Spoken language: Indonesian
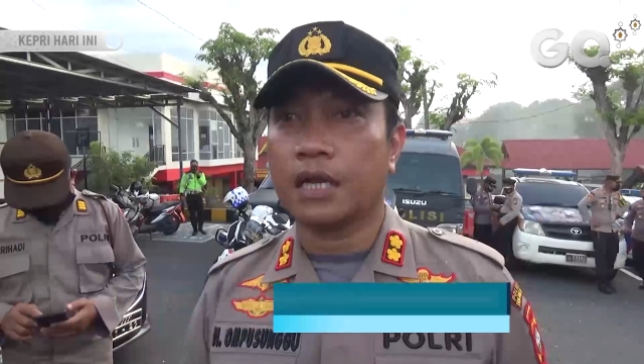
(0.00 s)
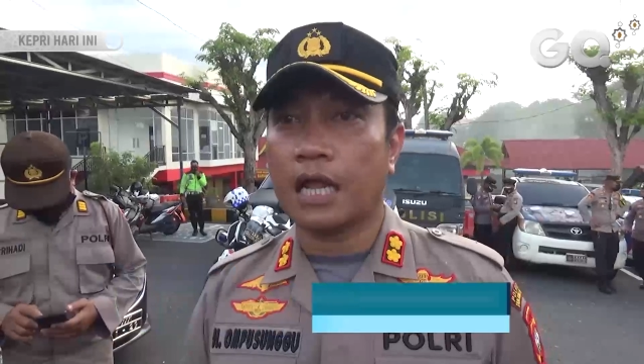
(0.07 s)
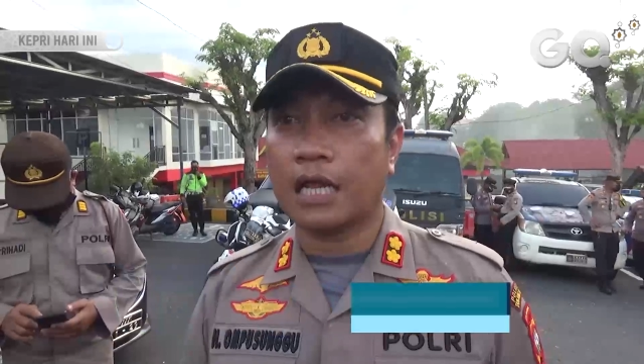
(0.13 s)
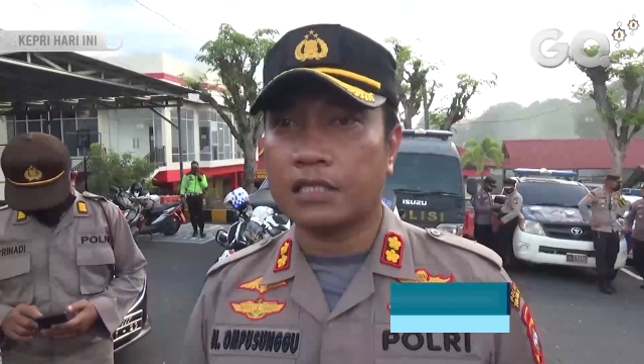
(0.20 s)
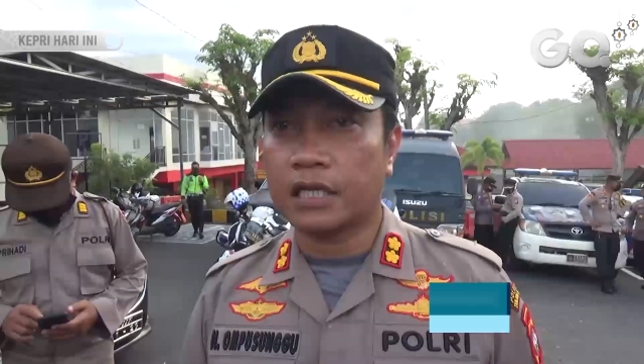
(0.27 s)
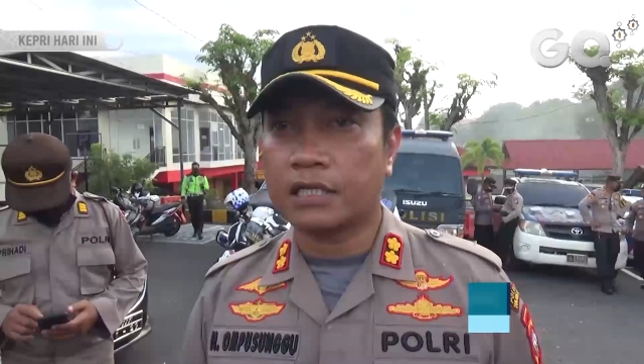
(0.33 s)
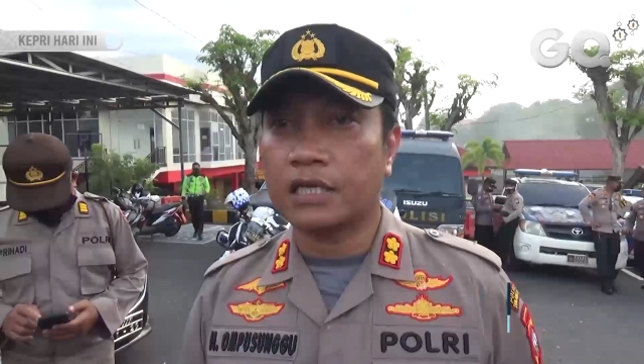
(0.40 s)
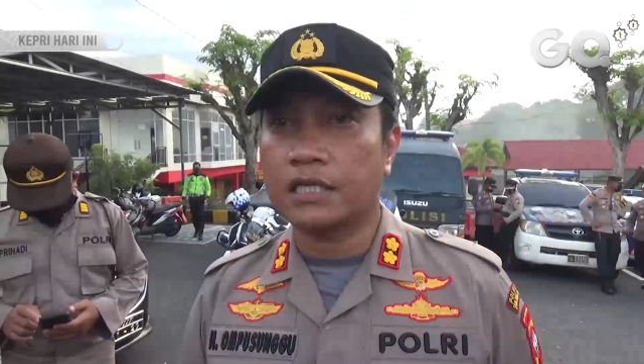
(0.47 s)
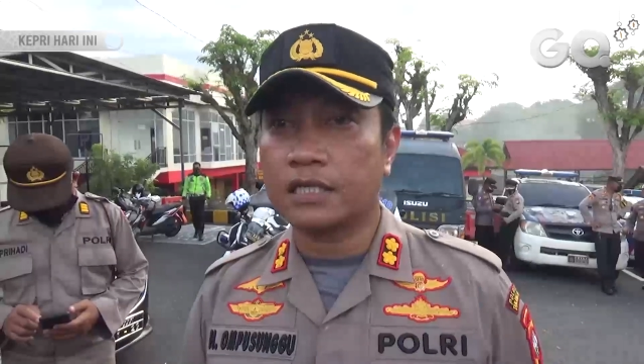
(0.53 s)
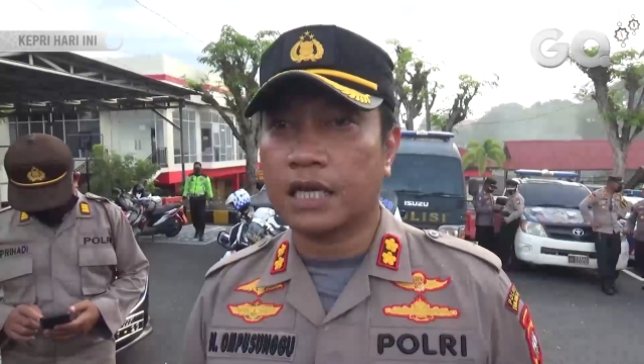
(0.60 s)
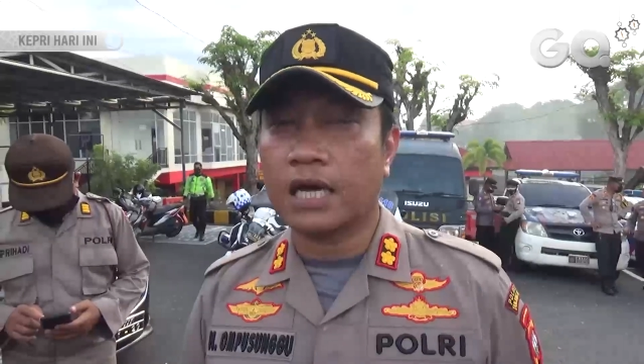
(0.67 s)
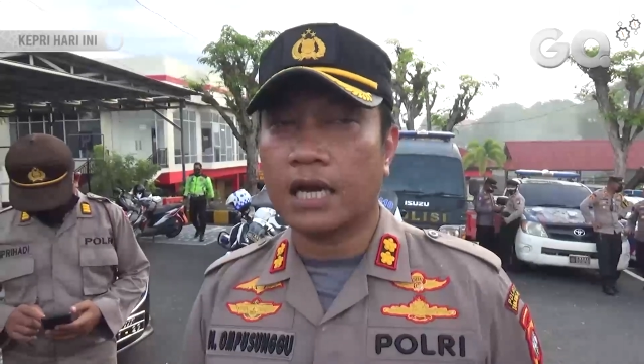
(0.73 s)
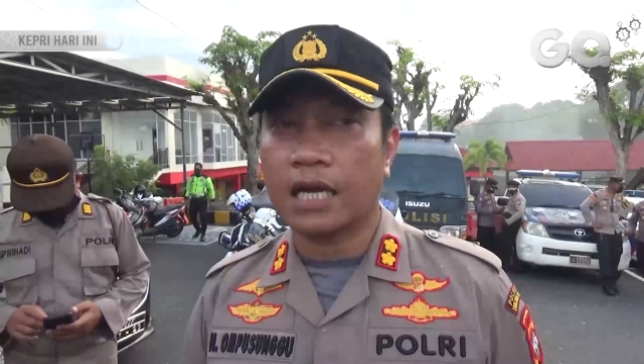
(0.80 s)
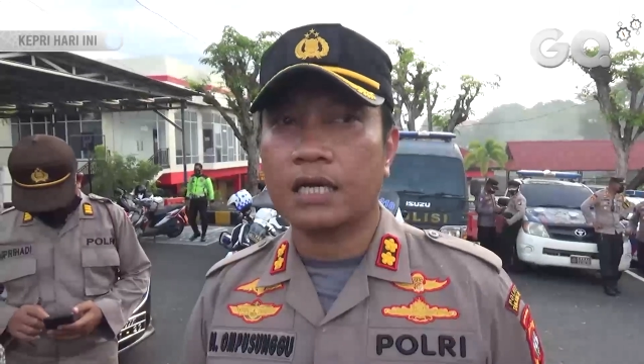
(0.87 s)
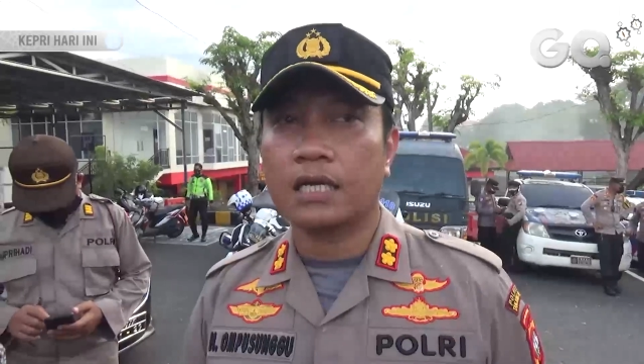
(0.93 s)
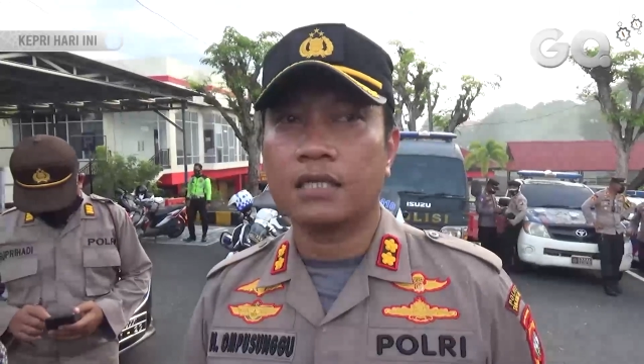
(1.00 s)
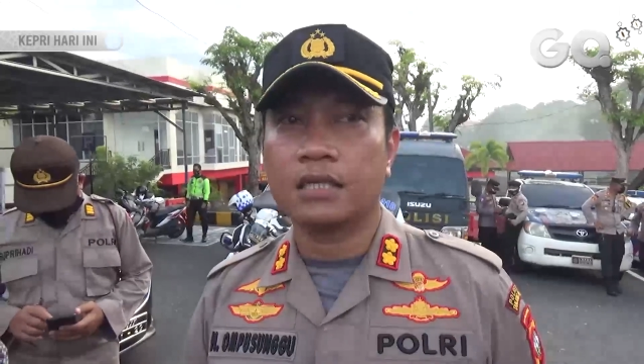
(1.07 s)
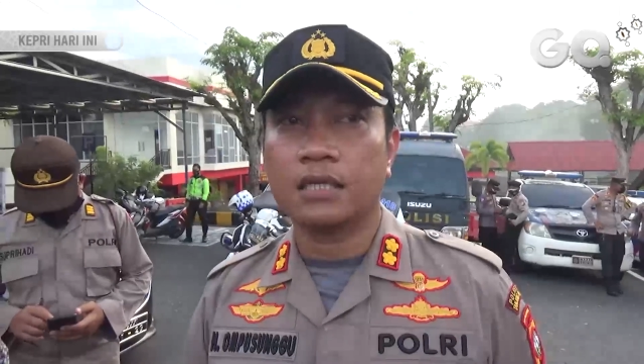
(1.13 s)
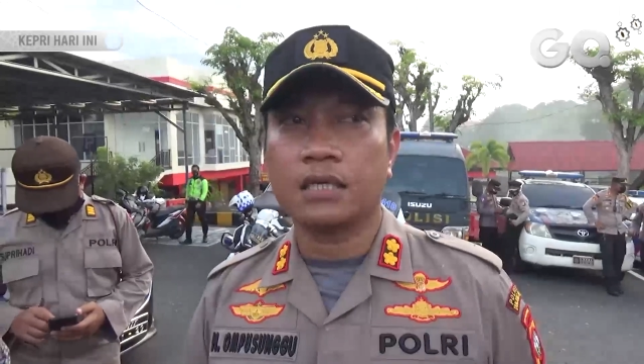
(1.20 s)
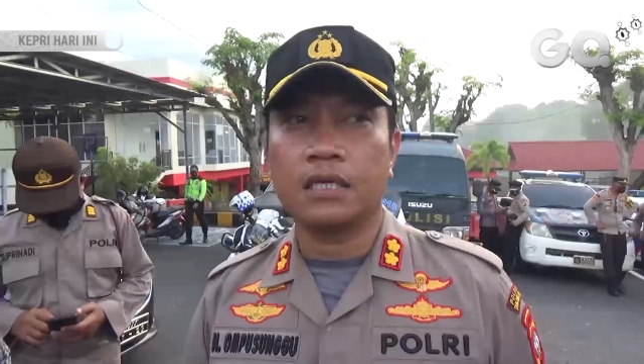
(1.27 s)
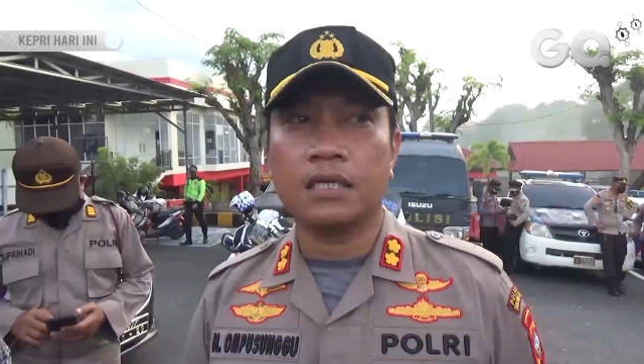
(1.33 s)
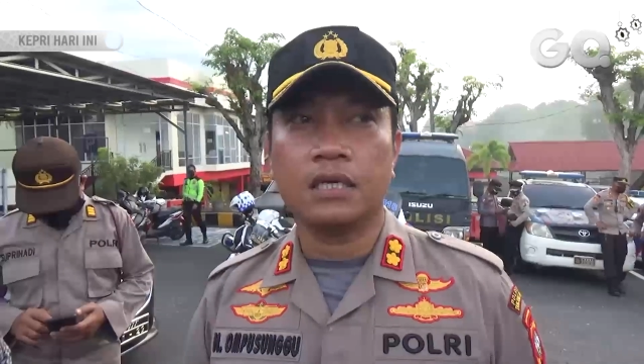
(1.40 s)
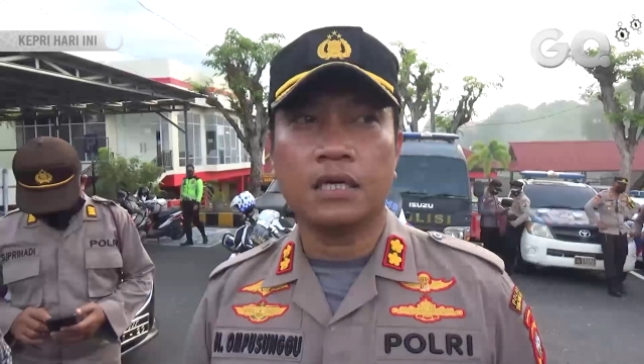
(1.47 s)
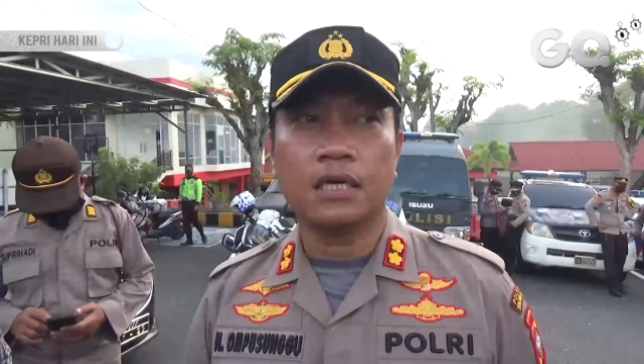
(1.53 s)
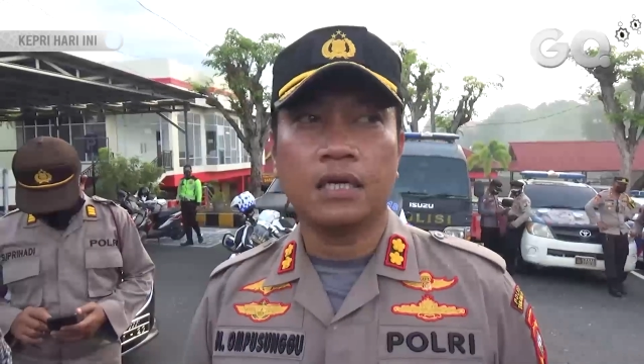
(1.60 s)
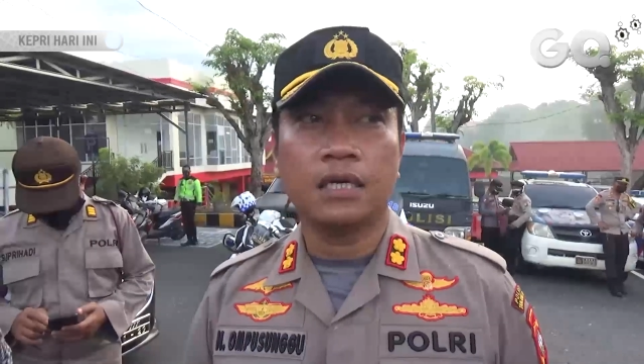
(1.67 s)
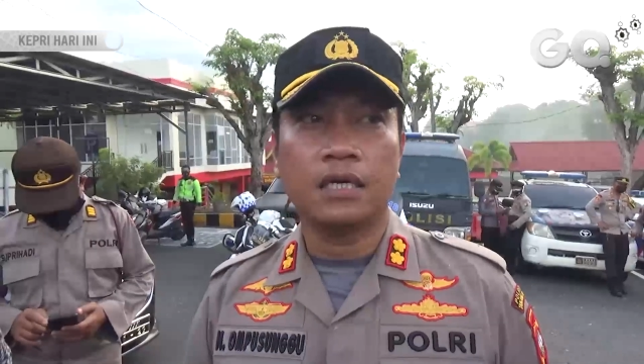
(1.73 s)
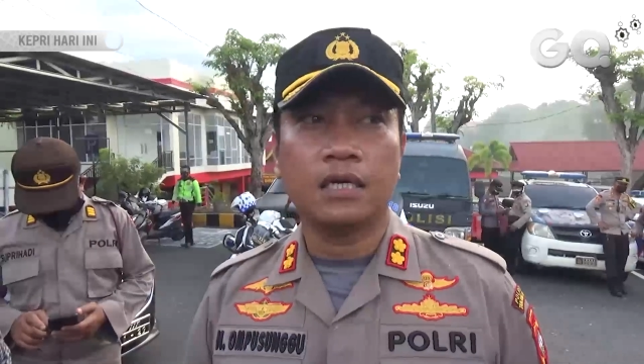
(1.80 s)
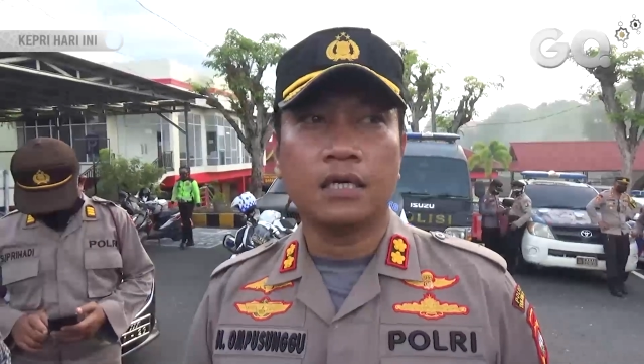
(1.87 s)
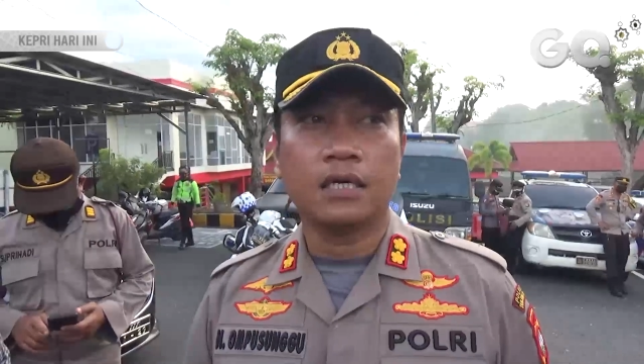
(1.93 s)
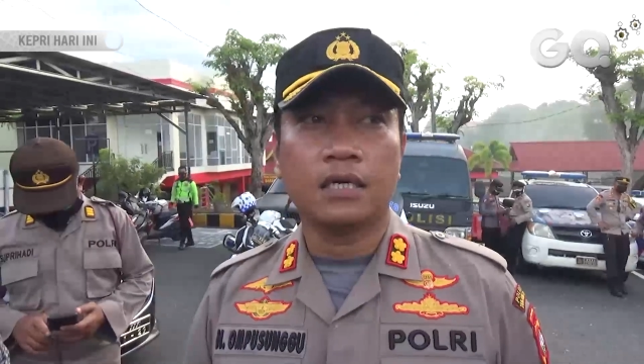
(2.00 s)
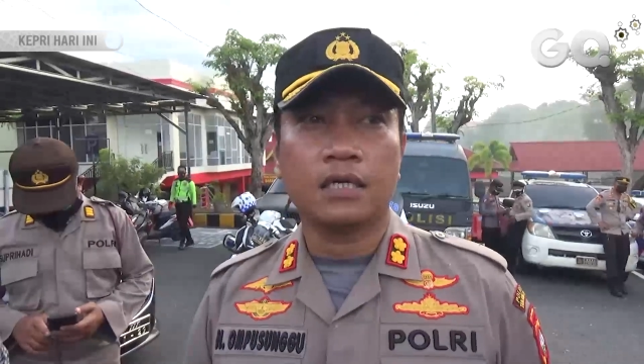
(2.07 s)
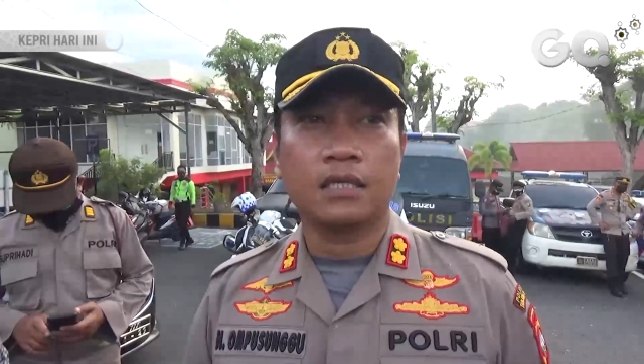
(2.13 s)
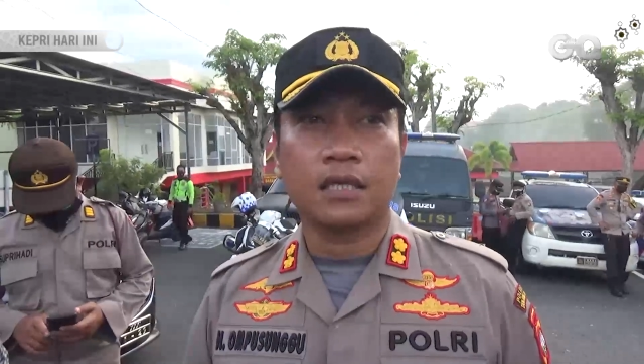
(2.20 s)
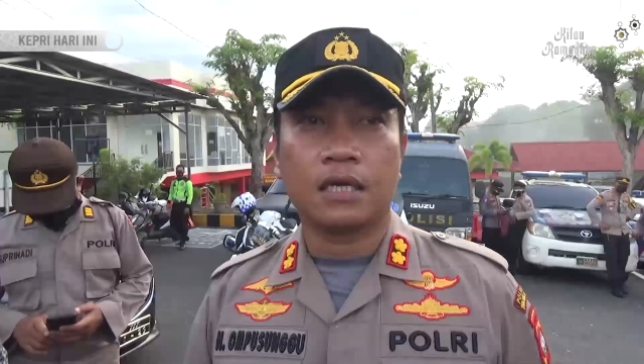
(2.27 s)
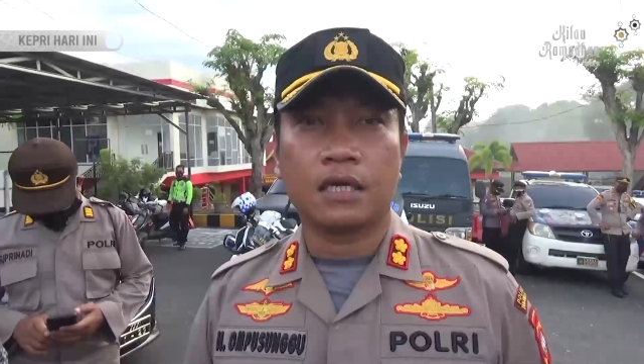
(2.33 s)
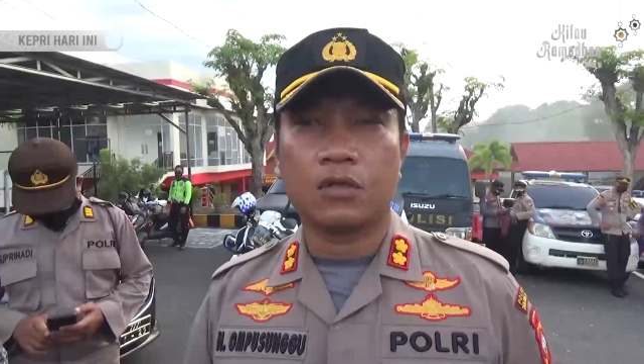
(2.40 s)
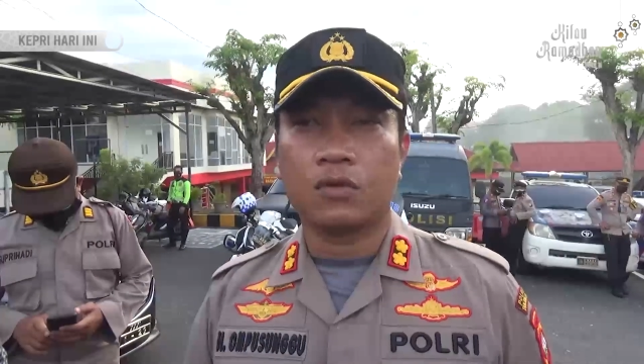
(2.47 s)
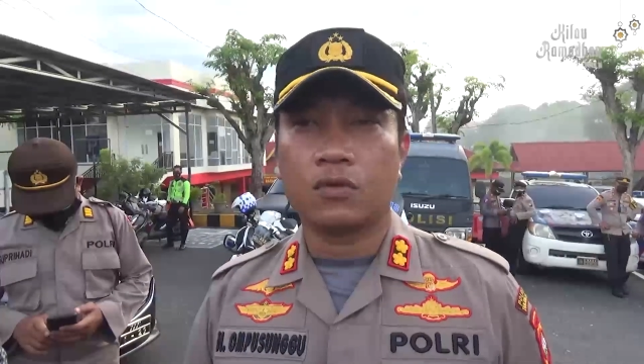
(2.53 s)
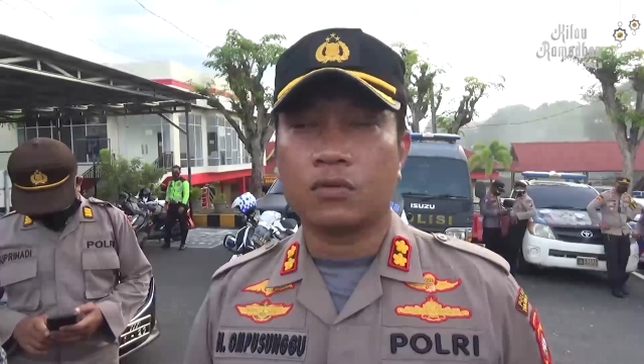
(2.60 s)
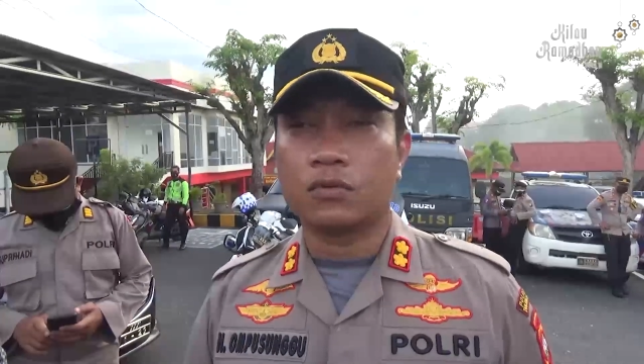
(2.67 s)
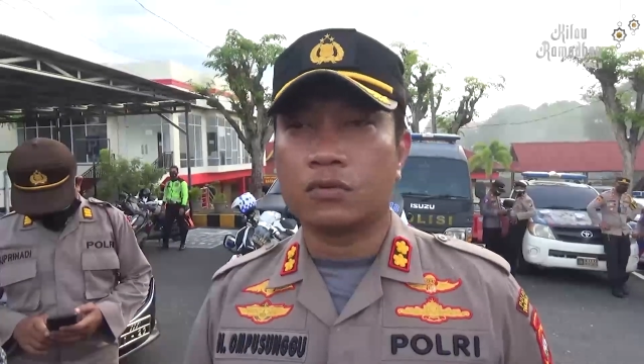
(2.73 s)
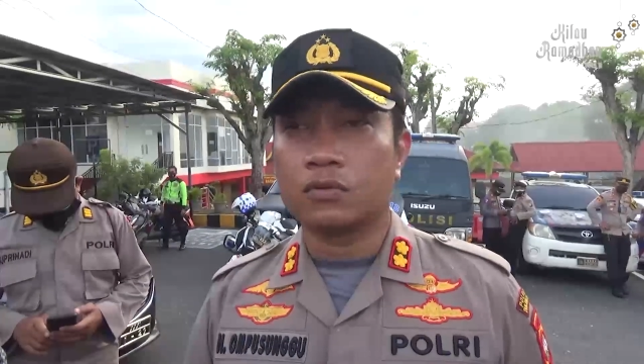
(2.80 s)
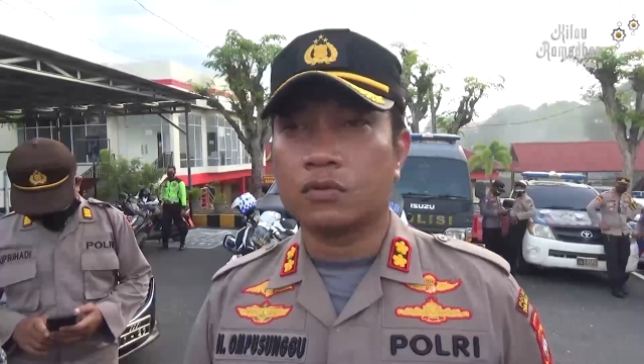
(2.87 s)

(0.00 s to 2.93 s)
Dari sesi yang sekarang nanti terhitung